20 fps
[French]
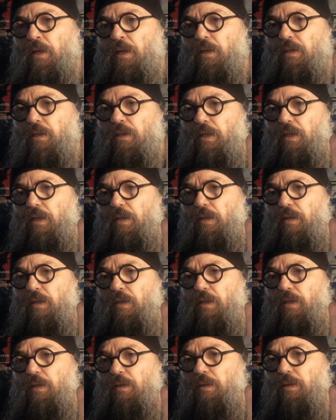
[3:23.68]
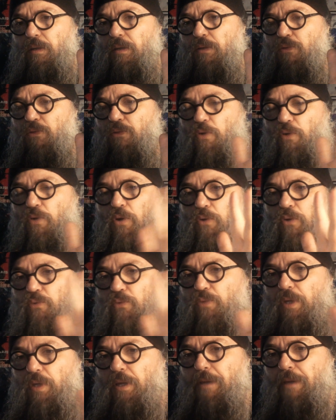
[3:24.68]
des tueurs
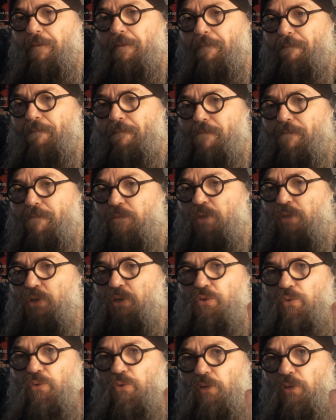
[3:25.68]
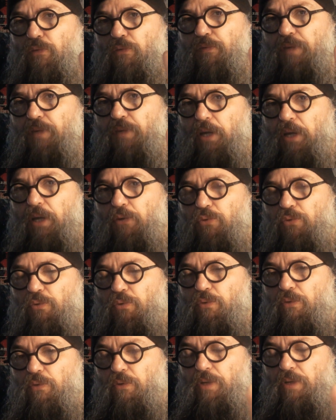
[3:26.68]
ou des, gens qui ont fait la
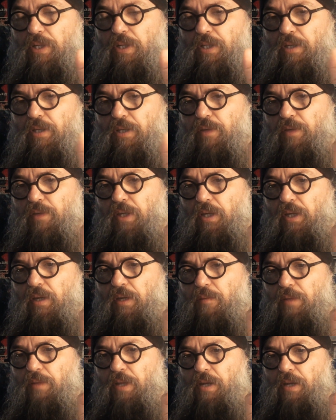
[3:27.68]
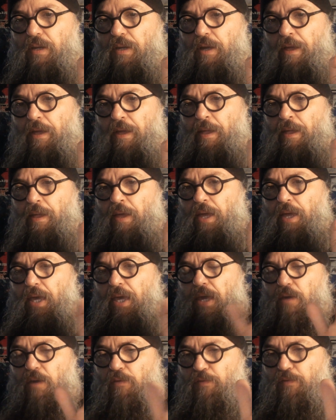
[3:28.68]
une dans l'activité criminelle.
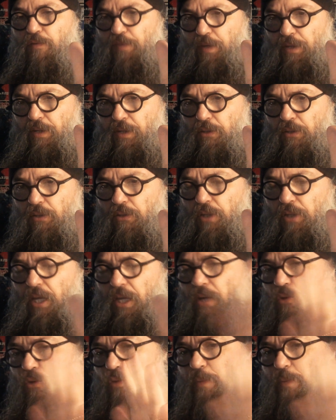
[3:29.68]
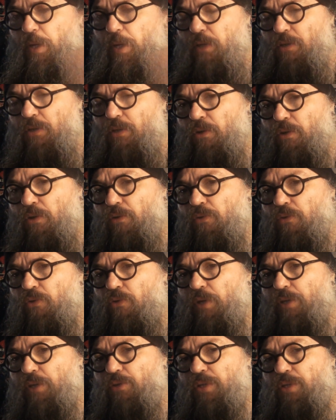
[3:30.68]
Et enfin, quelques personnes de
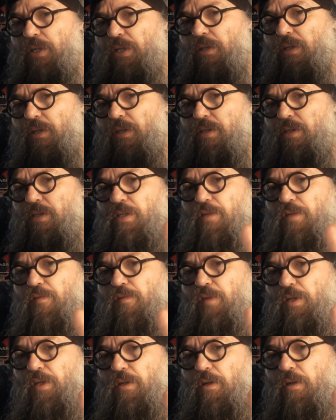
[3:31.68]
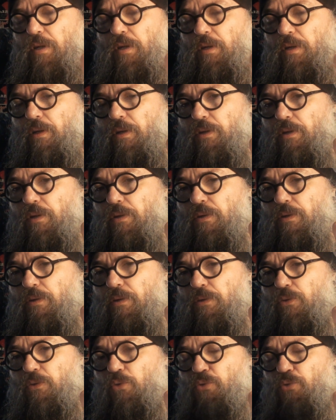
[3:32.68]
la société civile
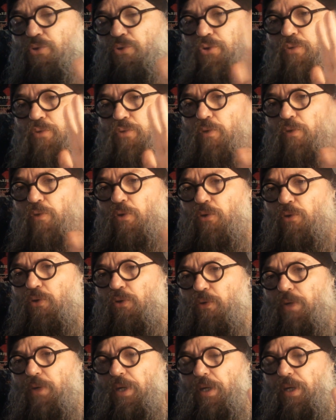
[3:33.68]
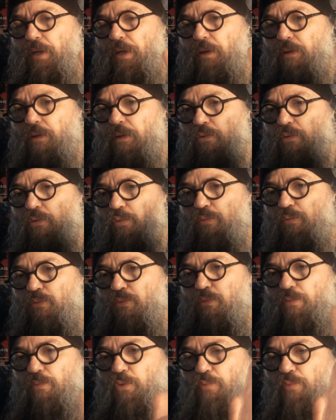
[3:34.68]
euh, dont je veux recueillir
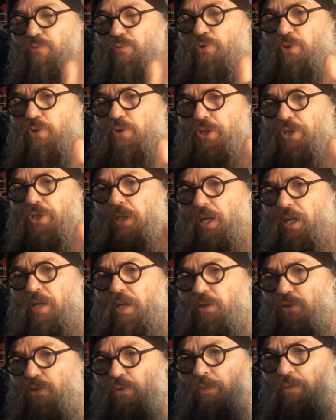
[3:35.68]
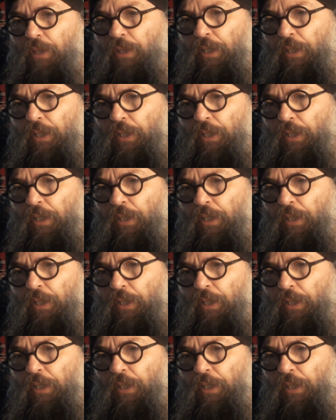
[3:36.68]
de, plusieurs générations,